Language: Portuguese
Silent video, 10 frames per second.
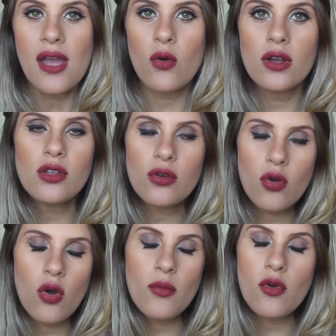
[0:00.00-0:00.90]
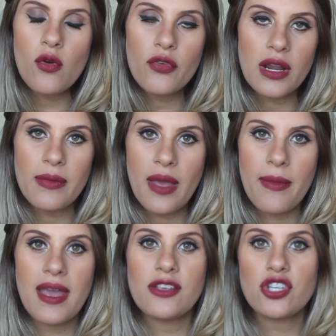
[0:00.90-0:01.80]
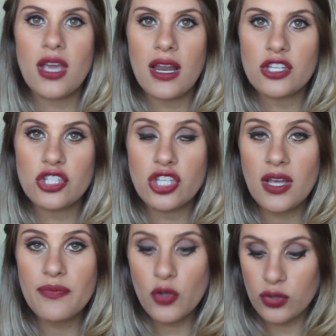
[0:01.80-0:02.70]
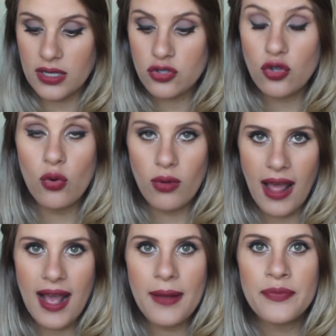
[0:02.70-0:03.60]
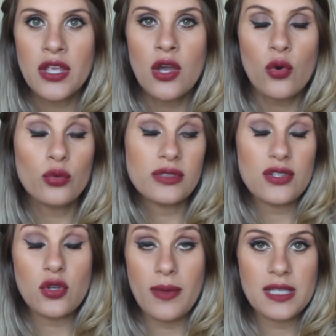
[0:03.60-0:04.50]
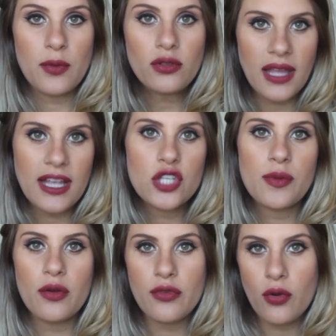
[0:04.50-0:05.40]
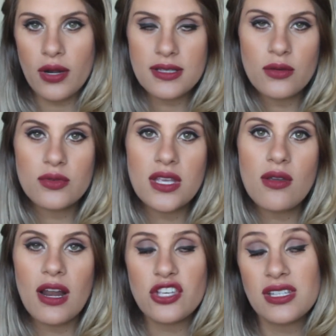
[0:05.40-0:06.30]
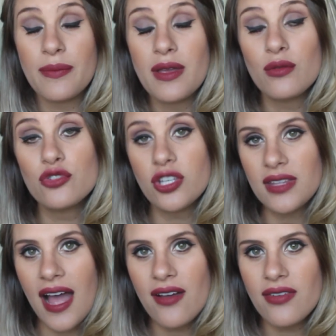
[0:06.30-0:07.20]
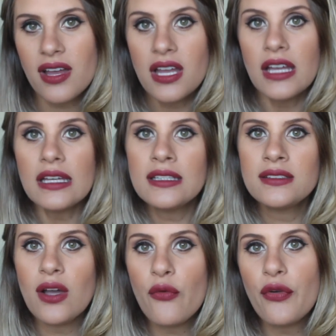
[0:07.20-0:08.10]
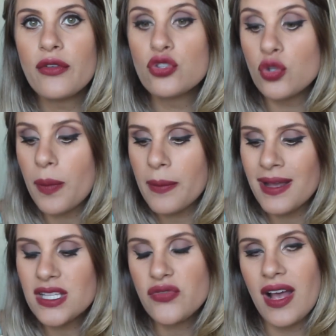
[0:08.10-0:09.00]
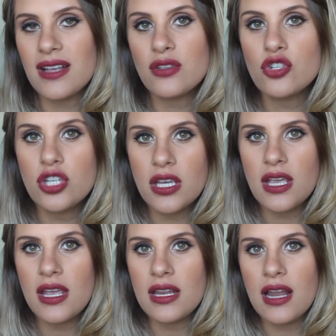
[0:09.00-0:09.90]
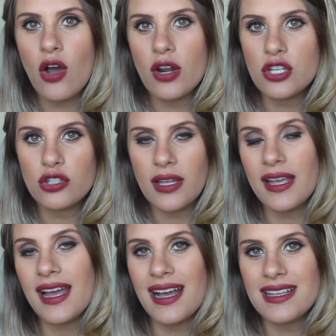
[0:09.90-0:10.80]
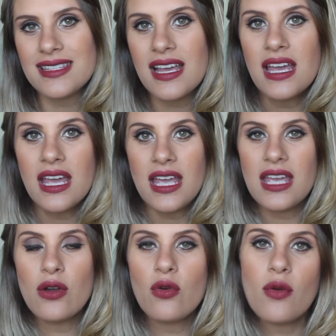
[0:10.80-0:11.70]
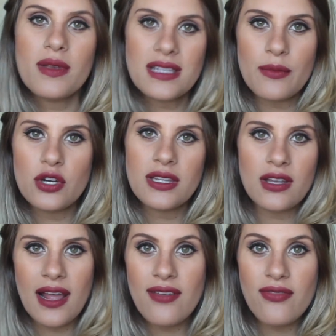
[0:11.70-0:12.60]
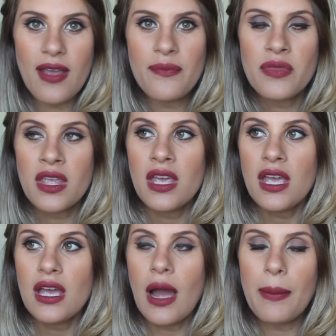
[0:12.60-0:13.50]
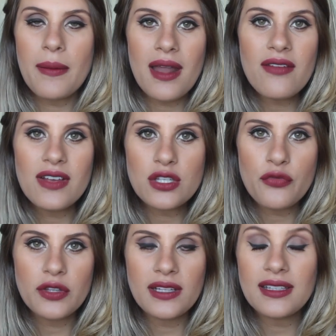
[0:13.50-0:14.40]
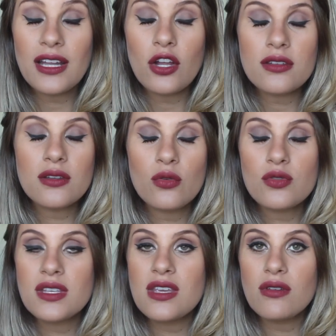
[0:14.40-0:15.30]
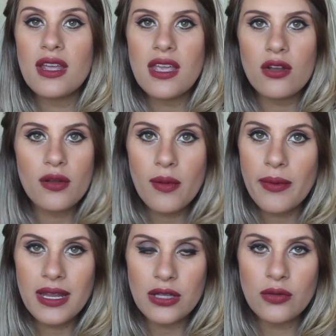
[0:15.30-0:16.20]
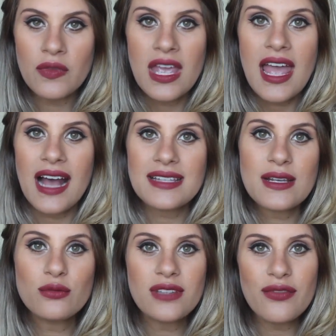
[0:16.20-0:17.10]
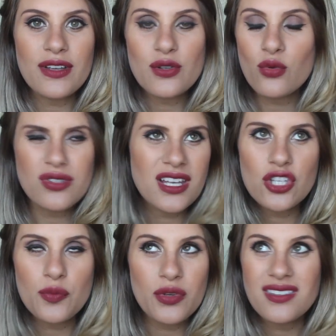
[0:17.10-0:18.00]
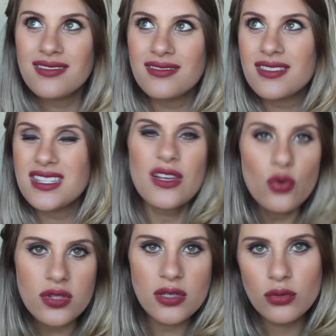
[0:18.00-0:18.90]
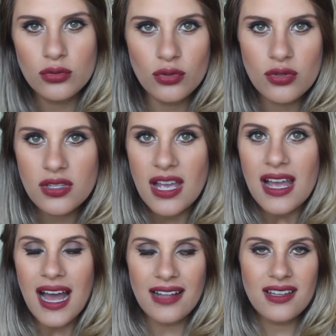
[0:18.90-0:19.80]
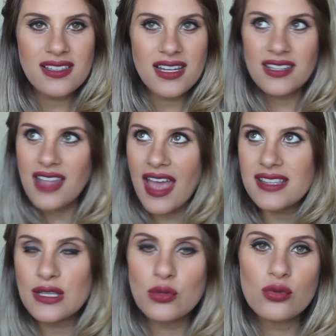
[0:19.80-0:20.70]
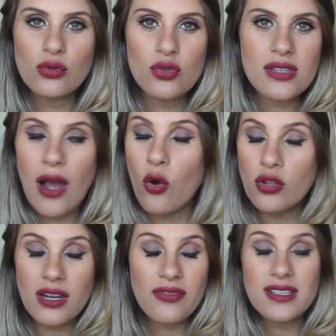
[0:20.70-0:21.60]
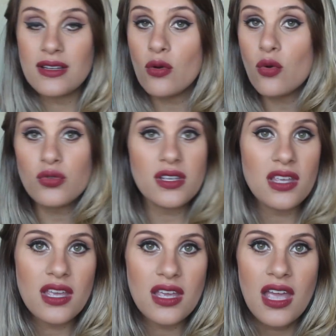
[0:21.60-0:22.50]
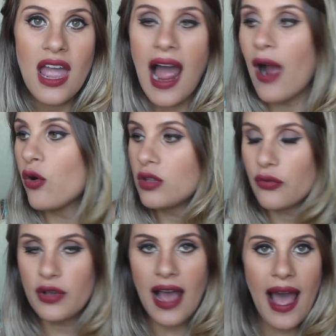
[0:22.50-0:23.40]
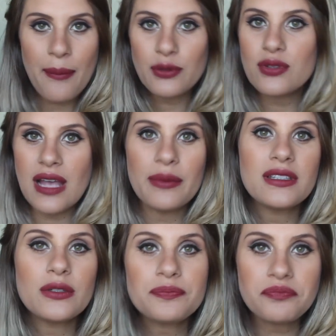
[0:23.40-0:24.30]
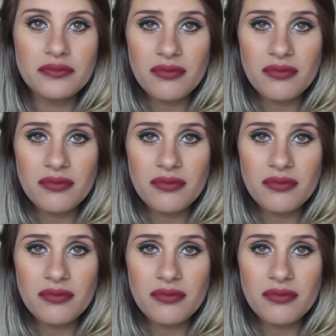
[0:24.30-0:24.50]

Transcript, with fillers: Quando eu, como eu fui na minha médica, ela já tinha ultrassom lá, um ultrassom mais potente para ouvir o coraçãozinho, ela já sabia onde que tava. Então foi super mais fácil de, na hora de eu estar tá em casa, eu começar a monitorar e ver. A primeira vez que eu fui tentar, nossa, não conseguiu nem eu nem meu marido. A segunda vez eu consegui, tipo, em 5 segundos. A terceira em 10 segundos. A outra vez eu não consegui. A outra foi rápido, sabe? Então